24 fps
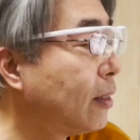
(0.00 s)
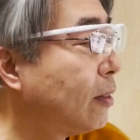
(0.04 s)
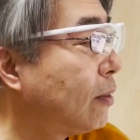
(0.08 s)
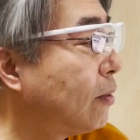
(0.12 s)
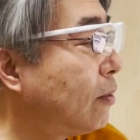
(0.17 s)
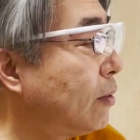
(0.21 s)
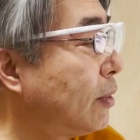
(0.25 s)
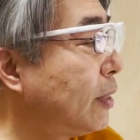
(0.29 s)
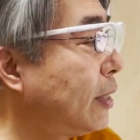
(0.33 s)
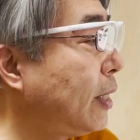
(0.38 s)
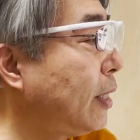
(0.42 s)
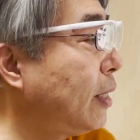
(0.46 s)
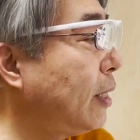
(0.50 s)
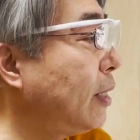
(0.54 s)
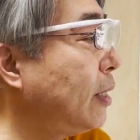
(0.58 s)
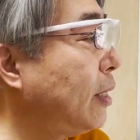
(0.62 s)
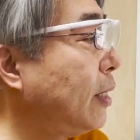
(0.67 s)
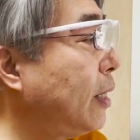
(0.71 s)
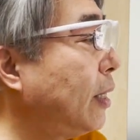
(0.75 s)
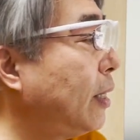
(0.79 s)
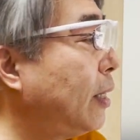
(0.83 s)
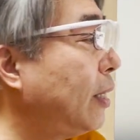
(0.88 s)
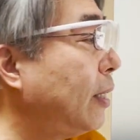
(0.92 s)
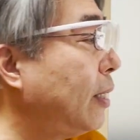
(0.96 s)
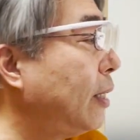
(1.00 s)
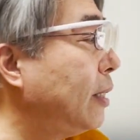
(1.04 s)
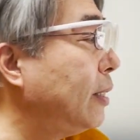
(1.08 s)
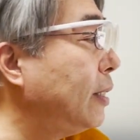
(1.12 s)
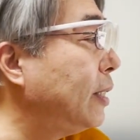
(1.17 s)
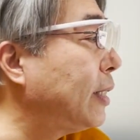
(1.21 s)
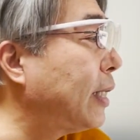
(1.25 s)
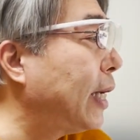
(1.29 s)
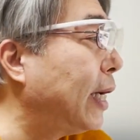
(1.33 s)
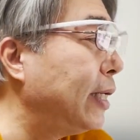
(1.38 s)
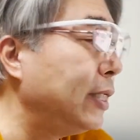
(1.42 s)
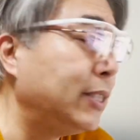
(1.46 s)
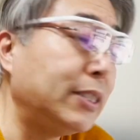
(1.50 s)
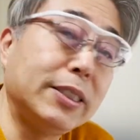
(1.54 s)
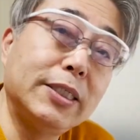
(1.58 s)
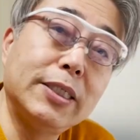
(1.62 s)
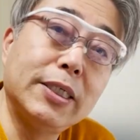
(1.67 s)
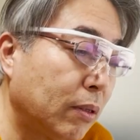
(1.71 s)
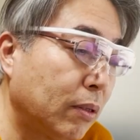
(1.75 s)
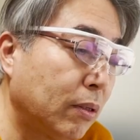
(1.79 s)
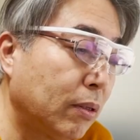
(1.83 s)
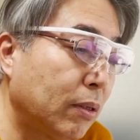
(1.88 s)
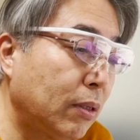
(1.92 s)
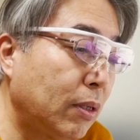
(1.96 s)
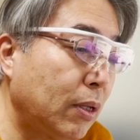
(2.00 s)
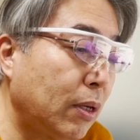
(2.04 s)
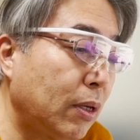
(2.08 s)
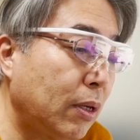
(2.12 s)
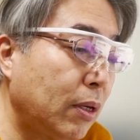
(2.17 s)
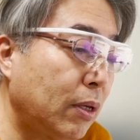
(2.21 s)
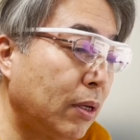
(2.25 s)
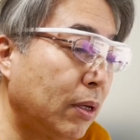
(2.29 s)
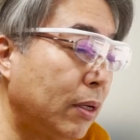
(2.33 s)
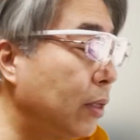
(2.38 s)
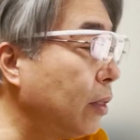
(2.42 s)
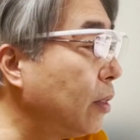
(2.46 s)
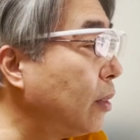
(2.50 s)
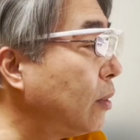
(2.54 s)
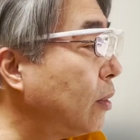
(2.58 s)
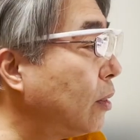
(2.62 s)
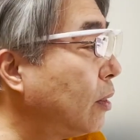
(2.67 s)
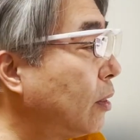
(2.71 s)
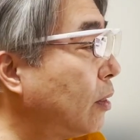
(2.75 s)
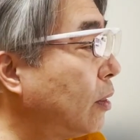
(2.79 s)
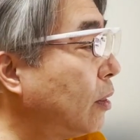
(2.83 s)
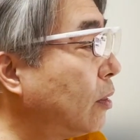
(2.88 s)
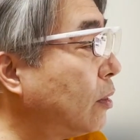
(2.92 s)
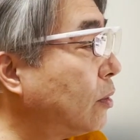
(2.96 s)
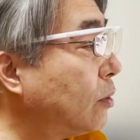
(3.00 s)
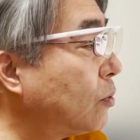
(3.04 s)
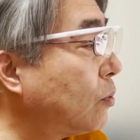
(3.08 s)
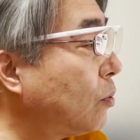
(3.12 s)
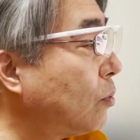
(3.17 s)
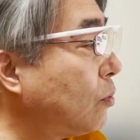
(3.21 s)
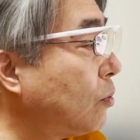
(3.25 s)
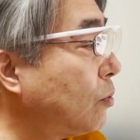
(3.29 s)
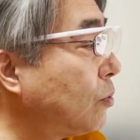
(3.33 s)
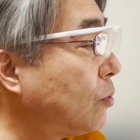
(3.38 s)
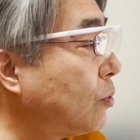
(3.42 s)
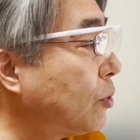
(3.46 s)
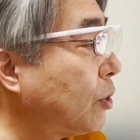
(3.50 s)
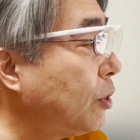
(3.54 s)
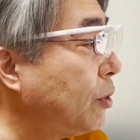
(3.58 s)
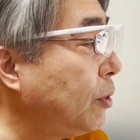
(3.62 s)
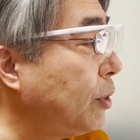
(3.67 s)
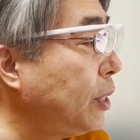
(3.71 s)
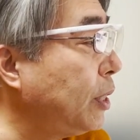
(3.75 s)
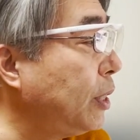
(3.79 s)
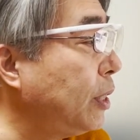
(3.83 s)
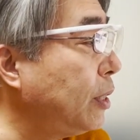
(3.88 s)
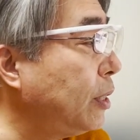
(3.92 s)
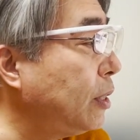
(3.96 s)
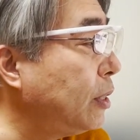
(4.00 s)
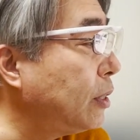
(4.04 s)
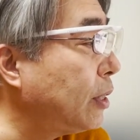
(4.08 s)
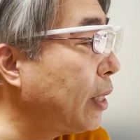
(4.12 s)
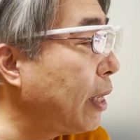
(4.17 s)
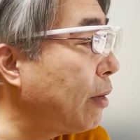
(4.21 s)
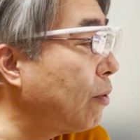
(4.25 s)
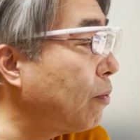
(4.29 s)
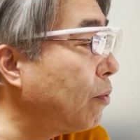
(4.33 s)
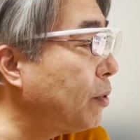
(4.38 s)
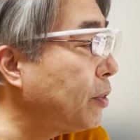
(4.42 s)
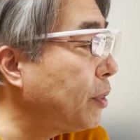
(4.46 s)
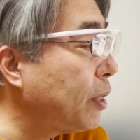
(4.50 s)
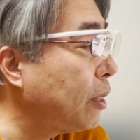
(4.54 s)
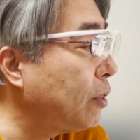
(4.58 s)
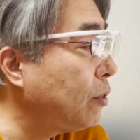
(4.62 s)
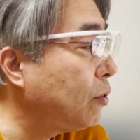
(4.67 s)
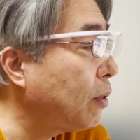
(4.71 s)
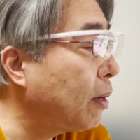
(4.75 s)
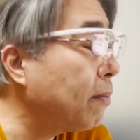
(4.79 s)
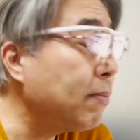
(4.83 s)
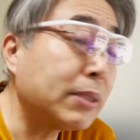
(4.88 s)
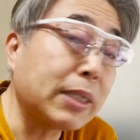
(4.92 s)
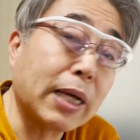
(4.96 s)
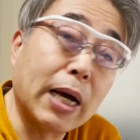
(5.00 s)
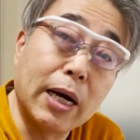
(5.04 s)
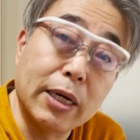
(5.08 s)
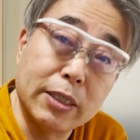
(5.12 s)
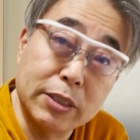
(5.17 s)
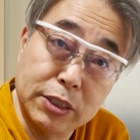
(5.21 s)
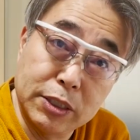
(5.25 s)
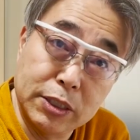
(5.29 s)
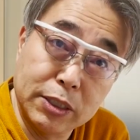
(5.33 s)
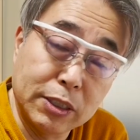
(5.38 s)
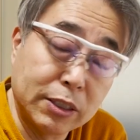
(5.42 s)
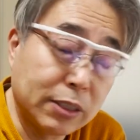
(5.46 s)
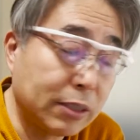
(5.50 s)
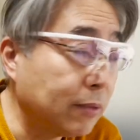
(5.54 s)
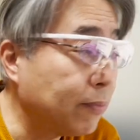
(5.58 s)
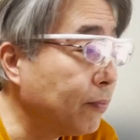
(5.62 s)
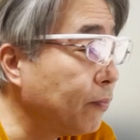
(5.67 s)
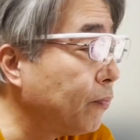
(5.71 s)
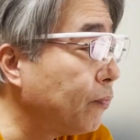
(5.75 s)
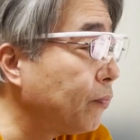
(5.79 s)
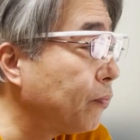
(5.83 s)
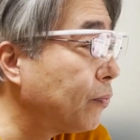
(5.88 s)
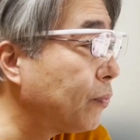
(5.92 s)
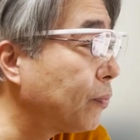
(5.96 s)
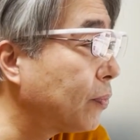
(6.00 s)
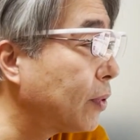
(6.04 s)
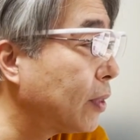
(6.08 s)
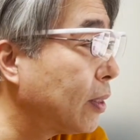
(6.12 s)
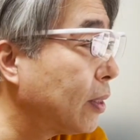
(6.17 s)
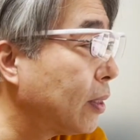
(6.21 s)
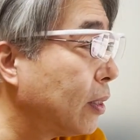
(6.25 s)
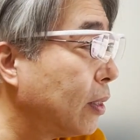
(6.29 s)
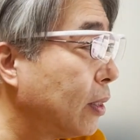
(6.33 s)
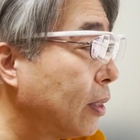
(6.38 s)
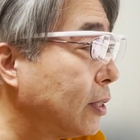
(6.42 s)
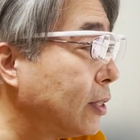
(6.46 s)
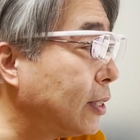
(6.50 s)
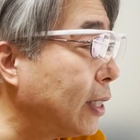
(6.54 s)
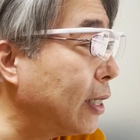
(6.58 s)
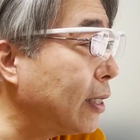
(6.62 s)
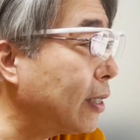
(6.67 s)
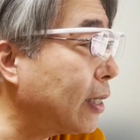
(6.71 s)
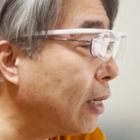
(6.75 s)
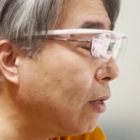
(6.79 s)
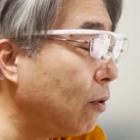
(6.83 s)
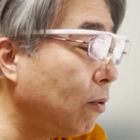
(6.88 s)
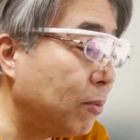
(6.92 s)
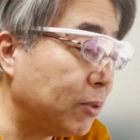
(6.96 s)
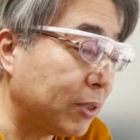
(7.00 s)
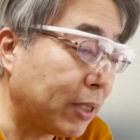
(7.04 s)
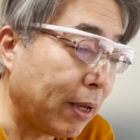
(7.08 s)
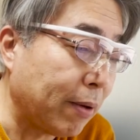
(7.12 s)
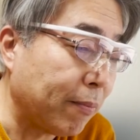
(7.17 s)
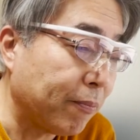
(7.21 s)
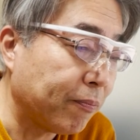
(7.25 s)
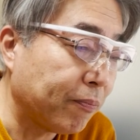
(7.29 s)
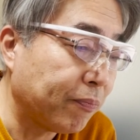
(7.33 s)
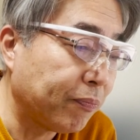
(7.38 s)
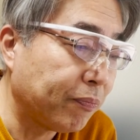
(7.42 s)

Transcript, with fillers: これで、えー、2対1。で、その次に点を入れるのはまた阪神。3回表。